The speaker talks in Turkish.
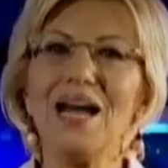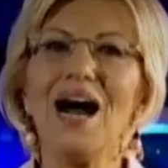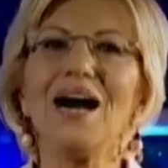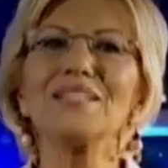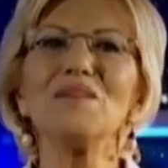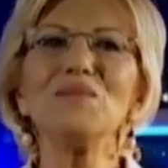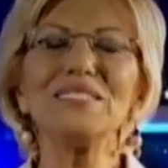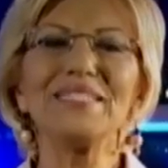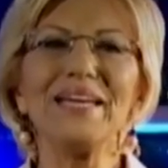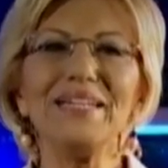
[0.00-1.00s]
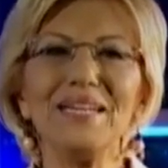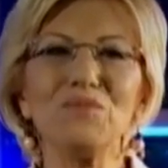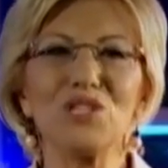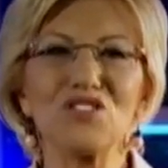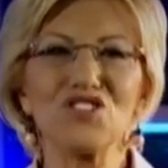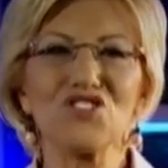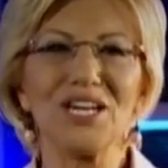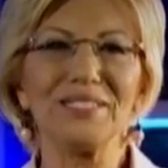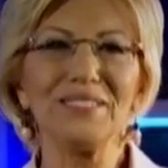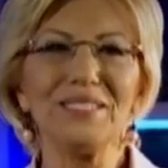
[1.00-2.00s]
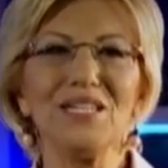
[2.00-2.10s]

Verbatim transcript: adamın tenine bulaşacağını